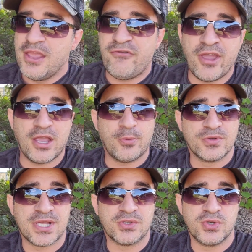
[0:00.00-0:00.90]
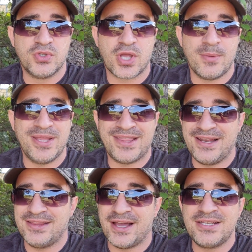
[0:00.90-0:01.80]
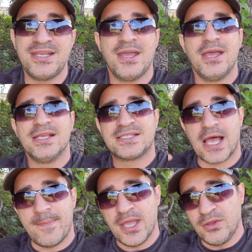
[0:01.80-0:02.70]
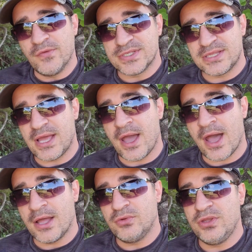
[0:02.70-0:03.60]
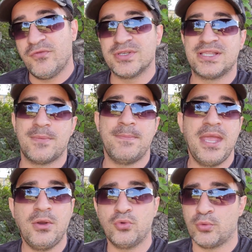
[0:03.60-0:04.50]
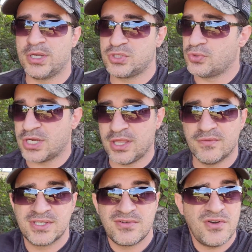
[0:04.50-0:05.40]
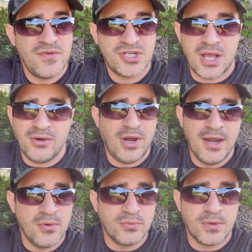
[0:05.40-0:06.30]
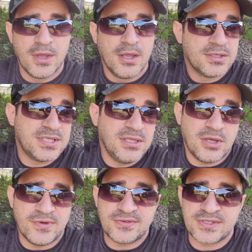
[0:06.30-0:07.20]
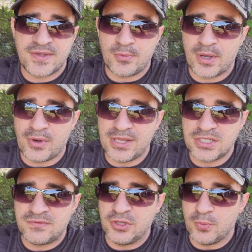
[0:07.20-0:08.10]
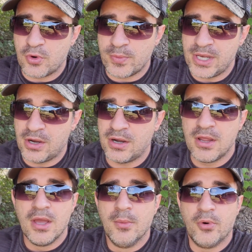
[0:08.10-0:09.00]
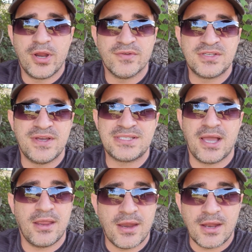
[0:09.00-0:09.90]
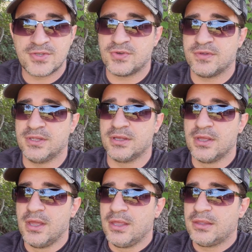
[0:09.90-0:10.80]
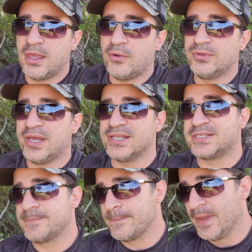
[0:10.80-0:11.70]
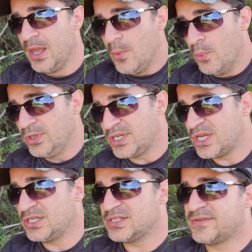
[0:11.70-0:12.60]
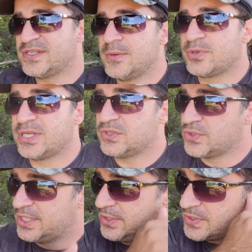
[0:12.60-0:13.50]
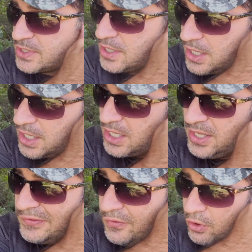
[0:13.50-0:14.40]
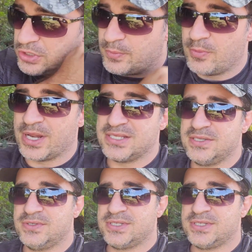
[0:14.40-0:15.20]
e vem aqui para os Estados Unidos com aquela mentalidade sabendo que você está errado e você também não toma atitude aqui, você não vai chegar a lugar nenhum. Sim, talvez você vai ter uma qualidade de vida um pouco melhor, porém você vai estagnar na sua vida. O que acontece? Muita gente às vezes vem para os Estados Unidos e volta para o Brasil